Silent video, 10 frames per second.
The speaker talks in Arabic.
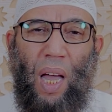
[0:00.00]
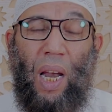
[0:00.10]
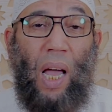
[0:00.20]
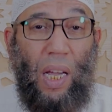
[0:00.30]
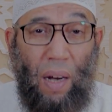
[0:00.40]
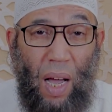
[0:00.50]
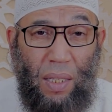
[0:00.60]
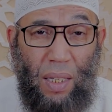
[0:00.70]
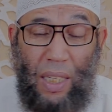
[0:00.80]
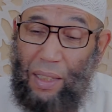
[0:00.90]

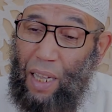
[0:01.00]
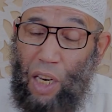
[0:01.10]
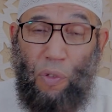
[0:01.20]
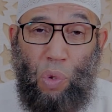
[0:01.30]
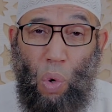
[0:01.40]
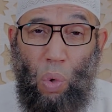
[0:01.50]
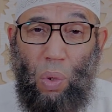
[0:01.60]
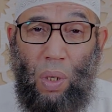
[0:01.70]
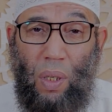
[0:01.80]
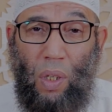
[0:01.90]
الخيرات داري فتو
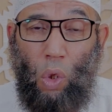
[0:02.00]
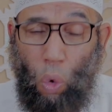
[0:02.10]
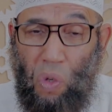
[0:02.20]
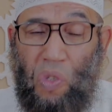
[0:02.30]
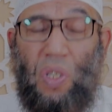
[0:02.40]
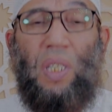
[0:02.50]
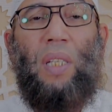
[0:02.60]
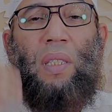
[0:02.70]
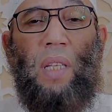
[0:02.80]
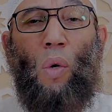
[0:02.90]
ورنسنس
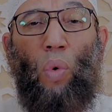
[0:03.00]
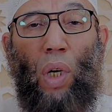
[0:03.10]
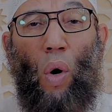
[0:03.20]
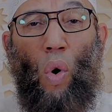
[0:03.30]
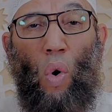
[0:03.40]
تندير كله